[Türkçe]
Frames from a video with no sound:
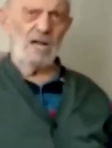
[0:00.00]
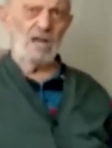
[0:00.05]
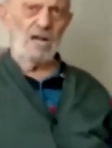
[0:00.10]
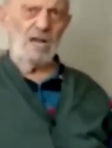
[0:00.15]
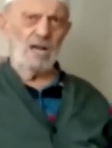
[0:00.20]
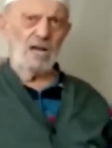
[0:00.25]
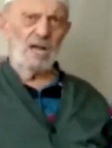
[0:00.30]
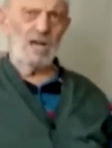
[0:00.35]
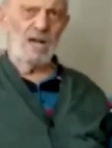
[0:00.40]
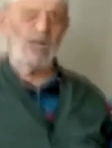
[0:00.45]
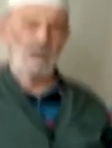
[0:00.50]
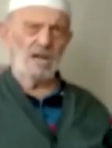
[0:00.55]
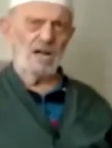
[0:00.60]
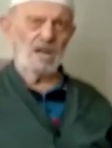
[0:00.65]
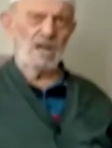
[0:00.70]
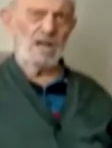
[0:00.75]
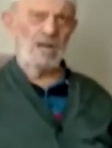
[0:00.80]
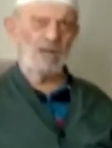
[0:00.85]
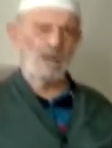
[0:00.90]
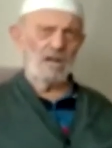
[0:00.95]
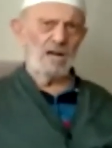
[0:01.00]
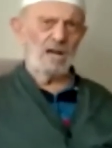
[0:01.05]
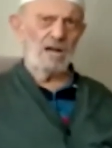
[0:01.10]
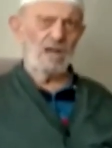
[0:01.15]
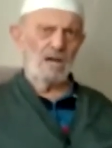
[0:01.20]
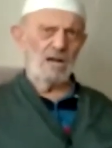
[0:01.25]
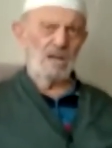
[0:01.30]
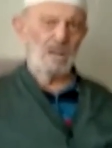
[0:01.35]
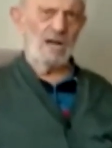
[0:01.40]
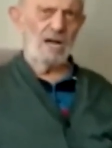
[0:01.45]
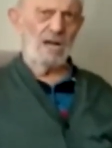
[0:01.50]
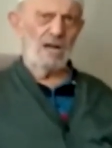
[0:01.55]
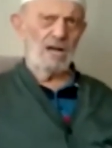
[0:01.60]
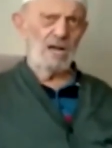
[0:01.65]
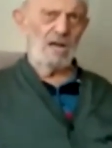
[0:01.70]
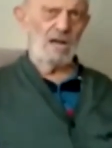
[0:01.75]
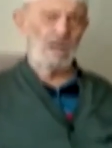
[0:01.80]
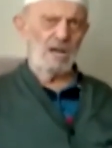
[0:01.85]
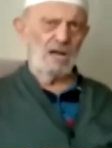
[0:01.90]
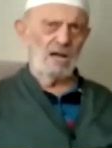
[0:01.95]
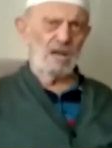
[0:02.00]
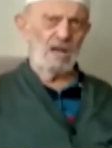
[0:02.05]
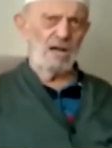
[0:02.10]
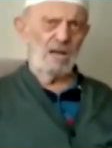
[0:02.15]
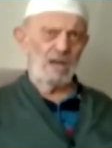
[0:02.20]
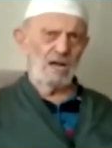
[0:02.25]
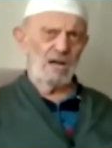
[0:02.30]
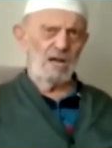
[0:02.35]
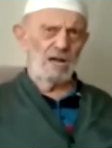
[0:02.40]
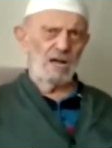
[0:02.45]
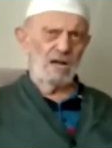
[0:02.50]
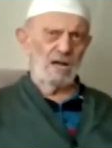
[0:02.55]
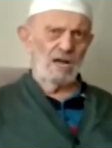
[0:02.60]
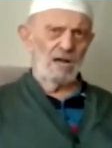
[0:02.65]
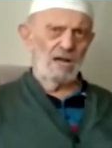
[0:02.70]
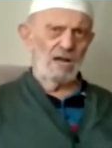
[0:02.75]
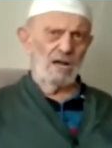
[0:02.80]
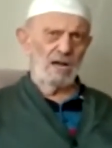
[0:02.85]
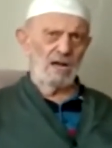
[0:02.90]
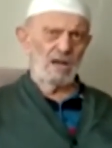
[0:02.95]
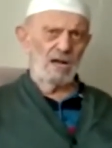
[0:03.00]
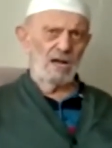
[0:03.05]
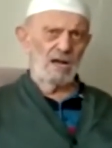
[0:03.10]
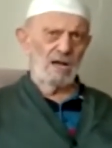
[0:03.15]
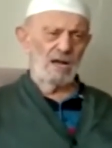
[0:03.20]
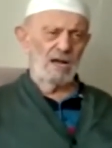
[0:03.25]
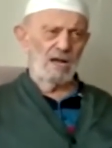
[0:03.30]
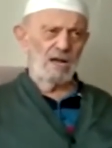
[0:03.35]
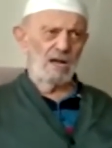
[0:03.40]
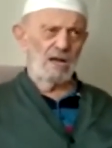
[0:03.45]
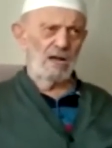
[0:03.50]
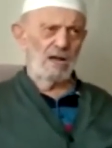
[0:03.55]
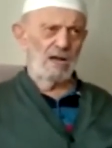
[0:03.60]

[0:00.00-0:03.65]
Necati Hoca'nın programı keşke devam edebilseydi diyorlar.